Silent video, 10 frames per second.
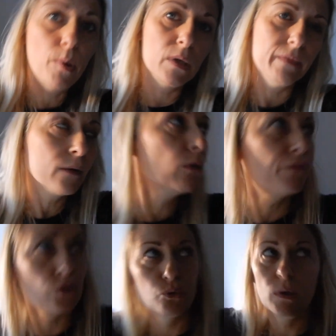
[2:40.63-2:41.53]
poi gli vado a
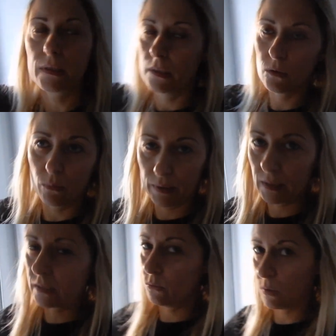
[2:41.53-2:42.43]
far sul lettino
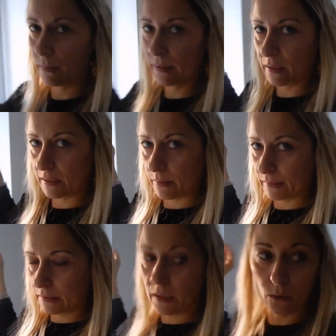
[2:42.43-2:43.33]
perché sicuramente
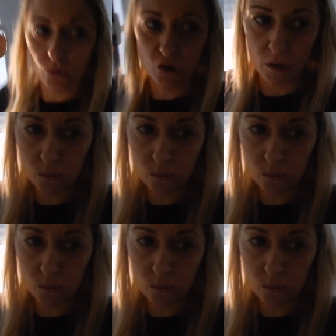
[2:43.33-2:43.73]
stamattina non c'è